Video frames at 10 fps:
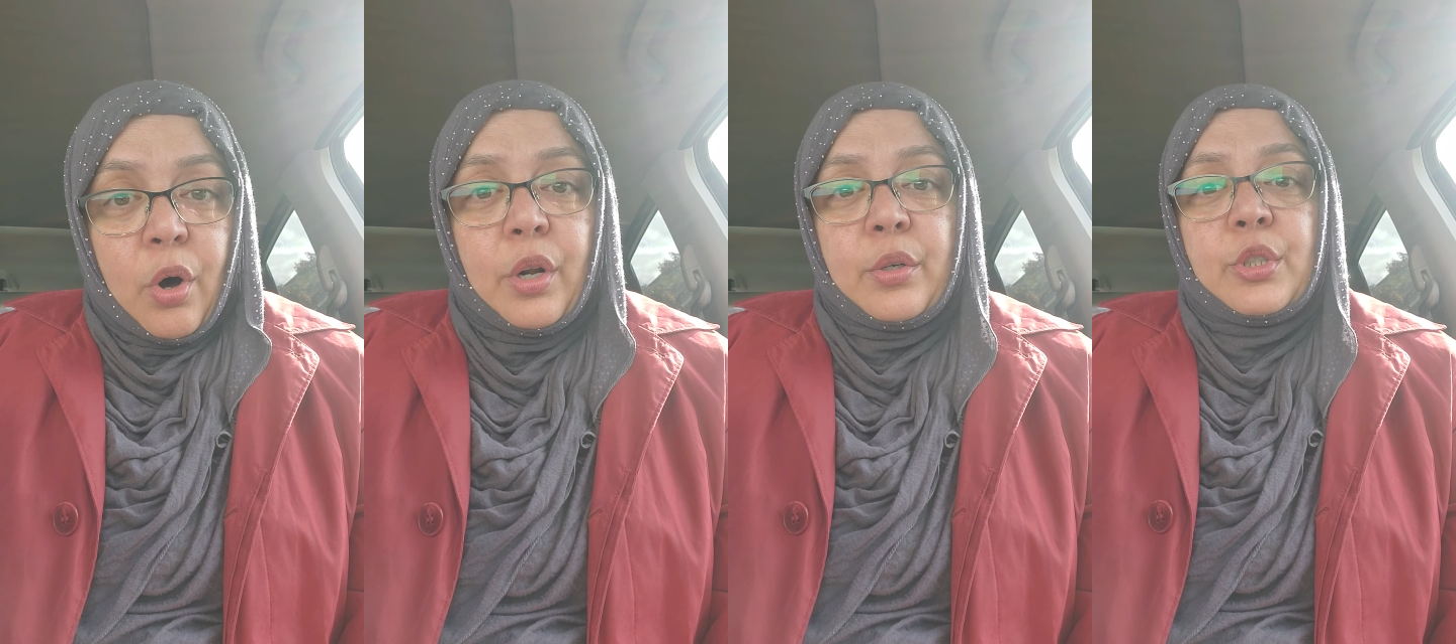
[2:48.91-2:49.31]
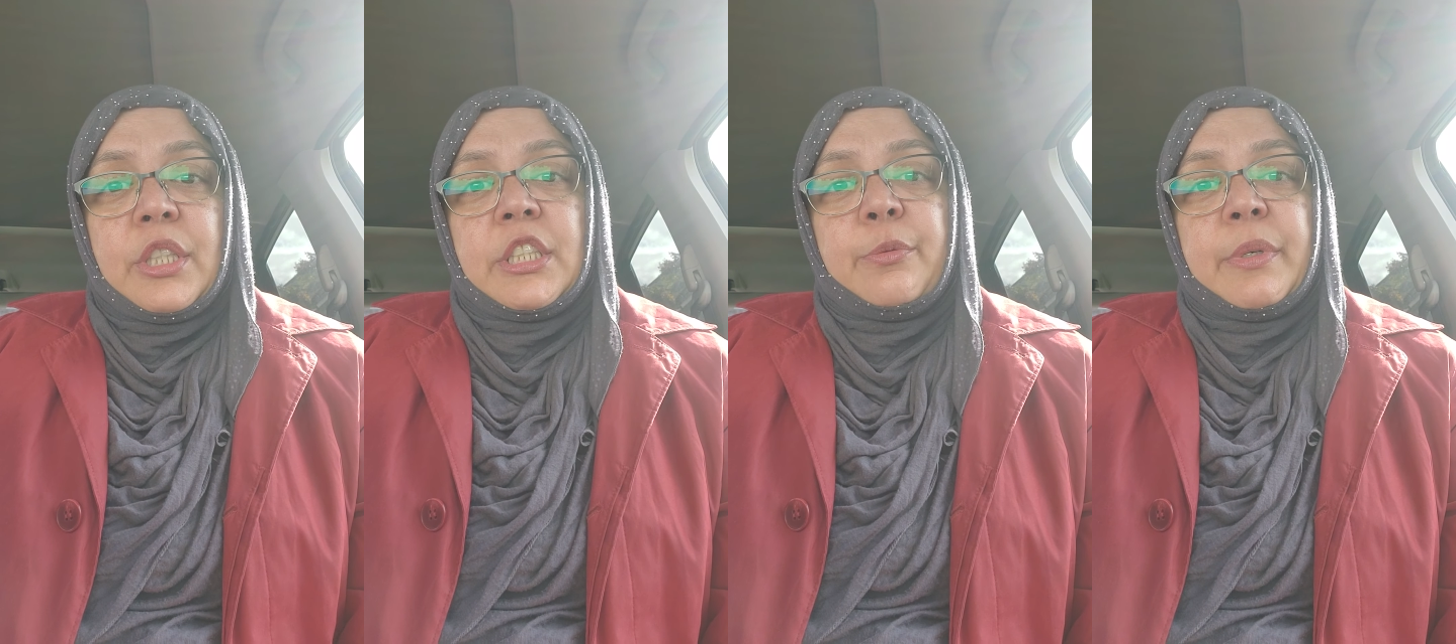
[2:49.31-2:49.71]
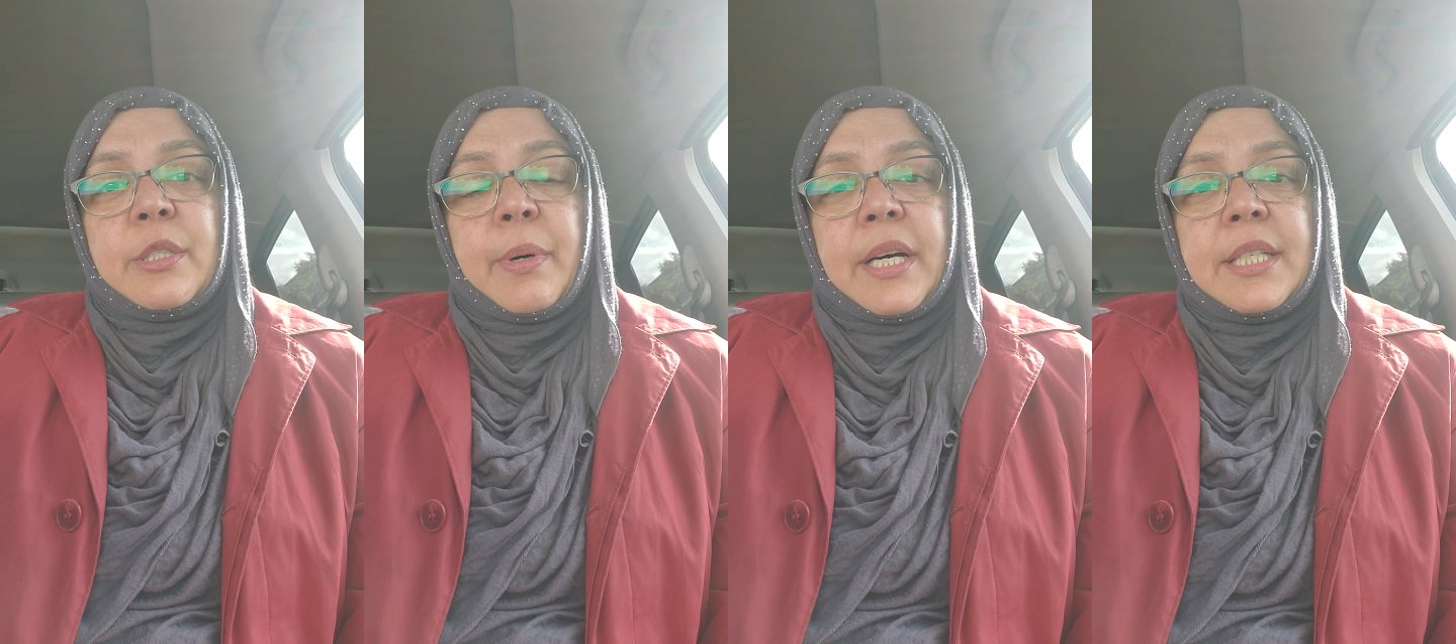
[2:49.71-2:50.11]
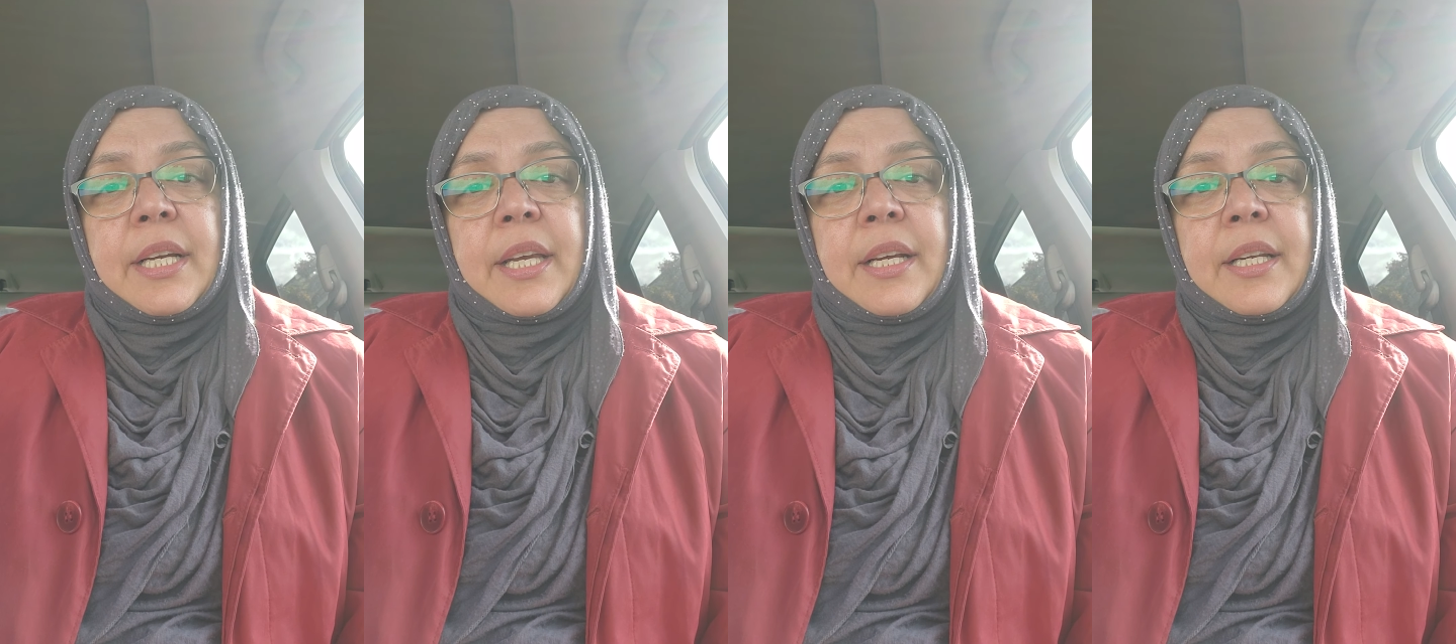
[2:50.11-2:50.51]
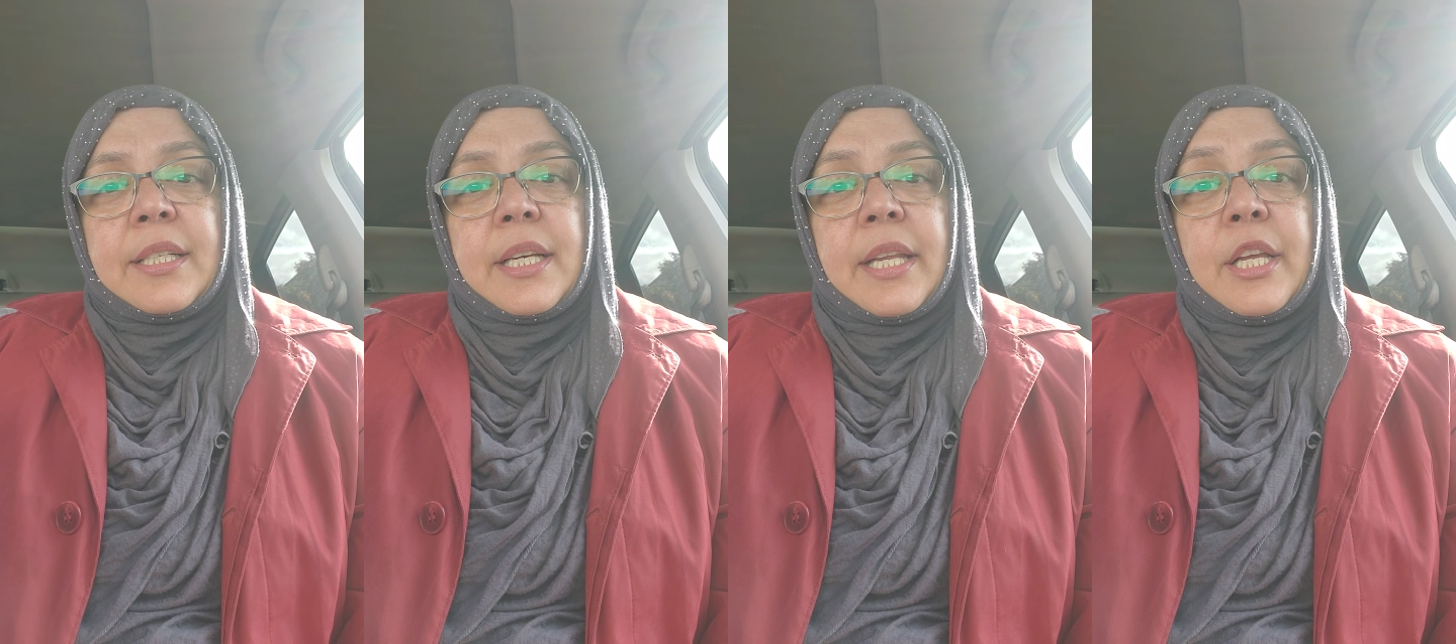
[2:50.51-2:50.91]
और कुछ अचीवमेंट्स बाहर जाके करना
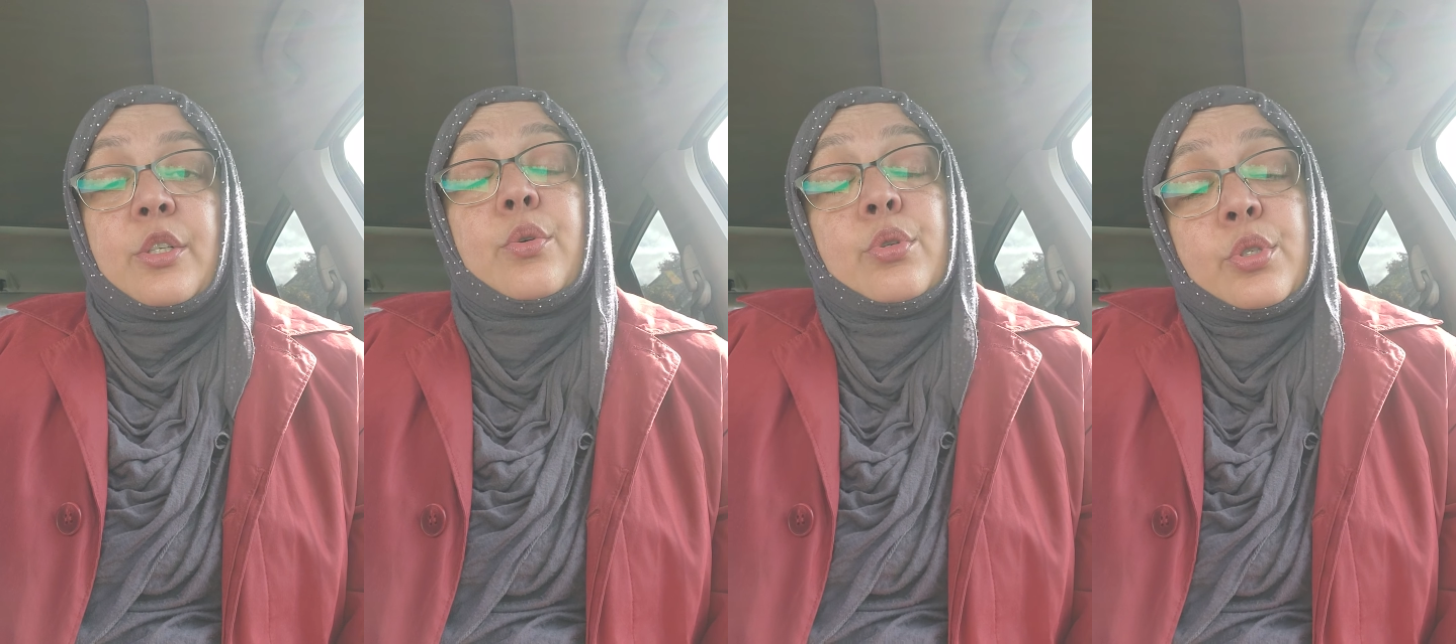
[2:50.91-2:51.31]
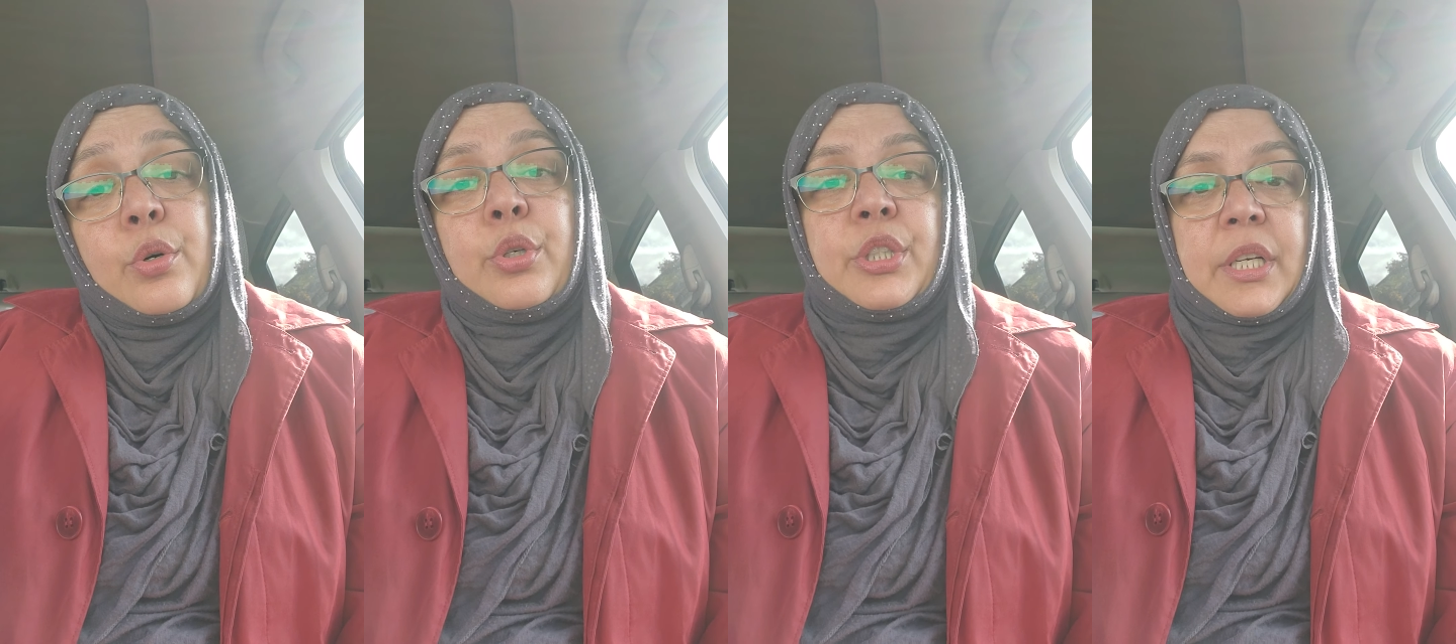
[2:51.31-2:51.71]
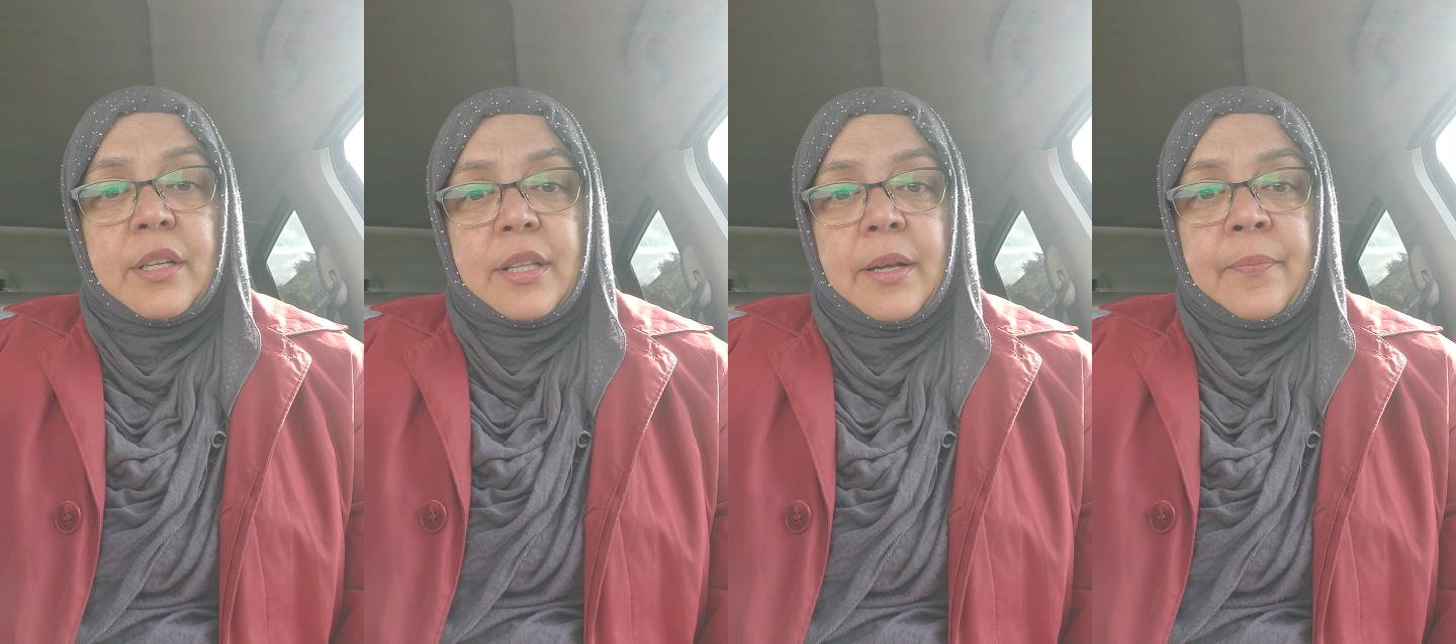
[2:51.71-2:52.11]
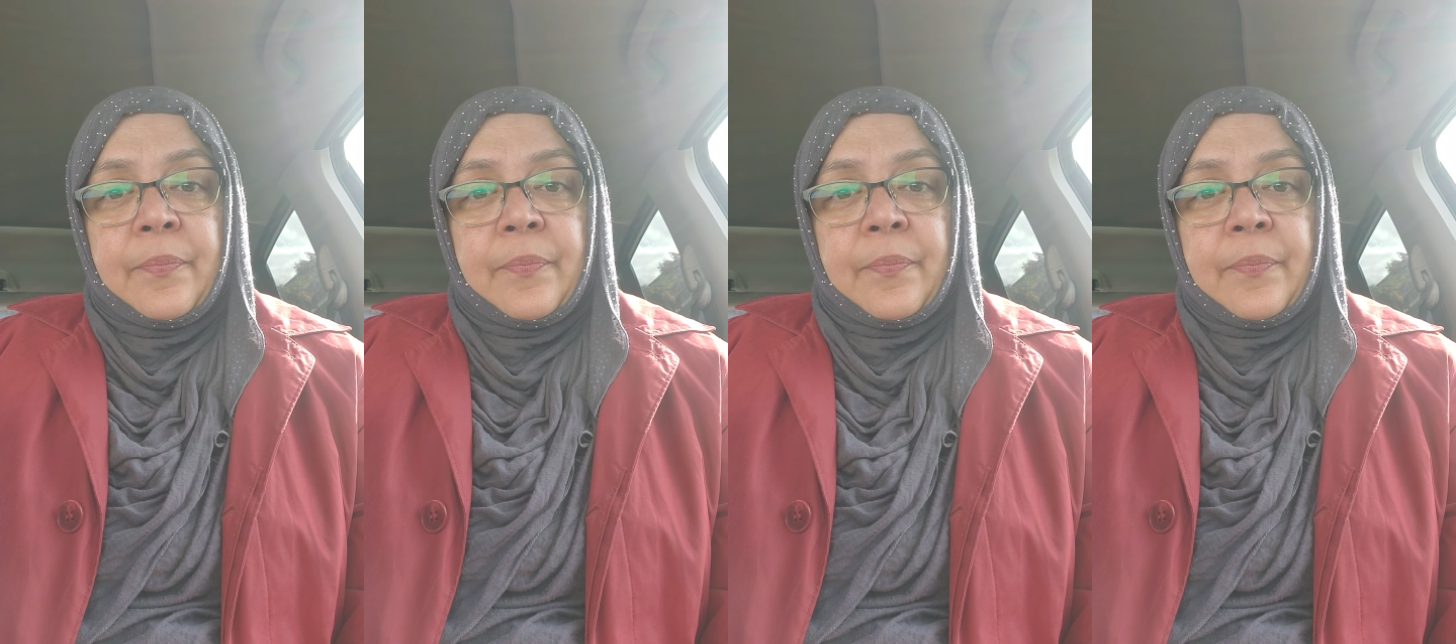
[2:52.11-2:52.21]
चाह रही है जो उसको खुश करता है